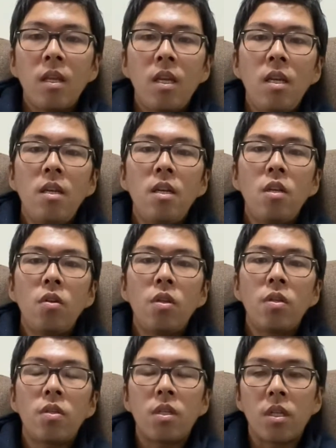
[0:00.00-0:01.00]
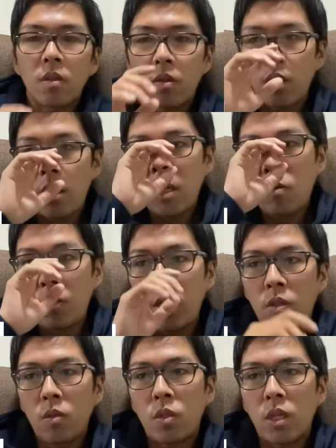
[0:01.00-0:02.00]
in reducing in
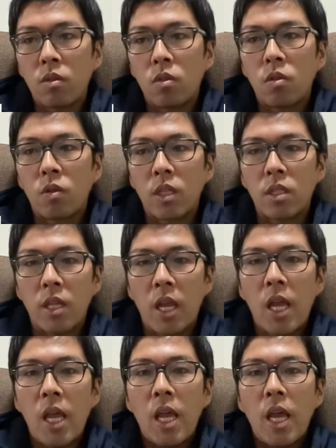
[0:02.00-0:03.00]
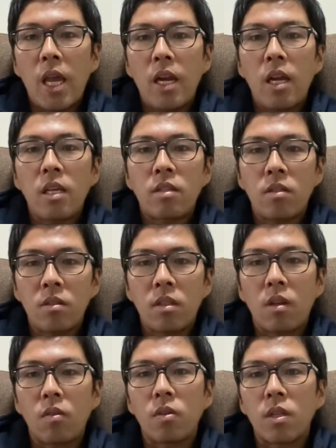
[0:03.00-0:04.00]
reducing っていうのはですね減らすっ
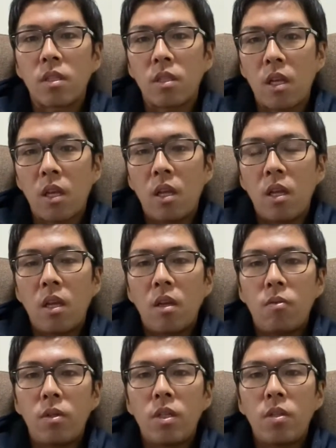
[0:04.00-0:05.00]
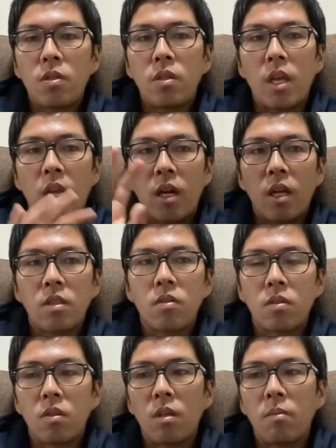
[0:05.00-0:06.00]
てことですね reduce で減らすっ
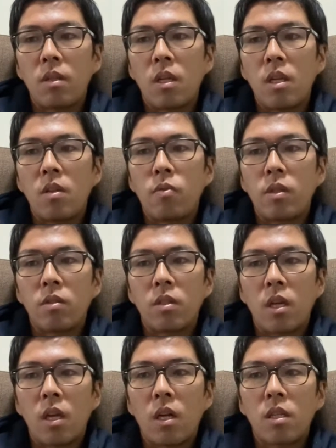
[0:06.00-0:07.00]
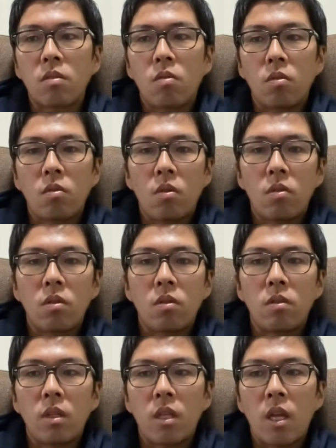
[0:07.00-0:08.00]
ていう意味で、インフレ要請減らすことという
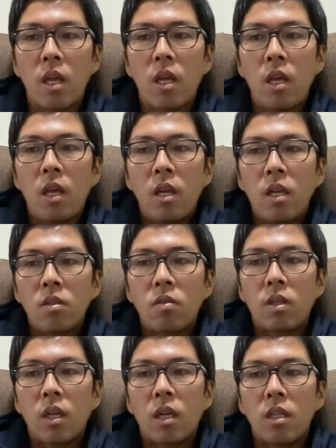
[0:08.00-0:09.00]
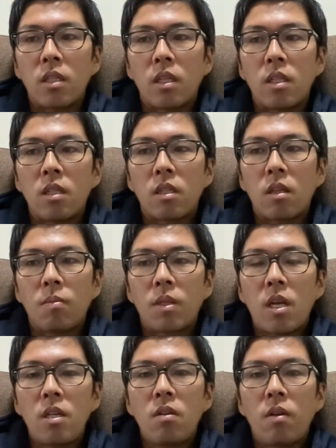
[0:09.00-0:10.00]
ふうにね、そんな感じなんですけども、
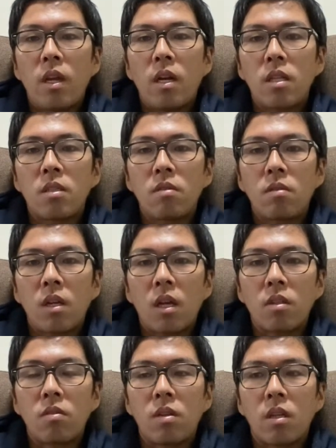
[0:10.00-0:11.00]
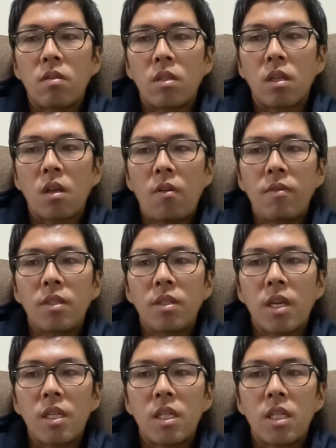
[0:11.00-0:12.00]
何を減らすのかがその後ですね、
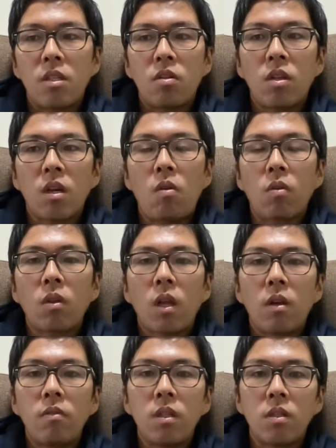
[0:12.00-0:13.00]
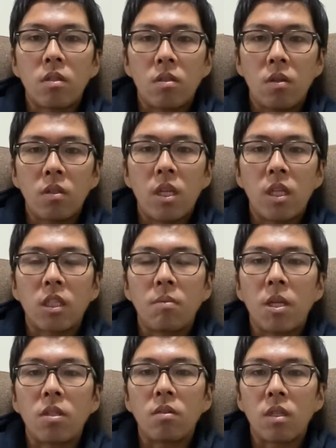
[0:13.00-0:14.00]
COVID-19 というのはコロナウイルスの正式
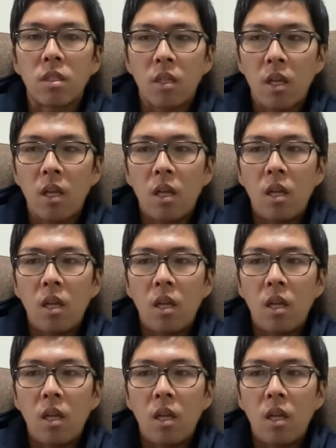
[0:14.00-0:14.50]
名称ですね。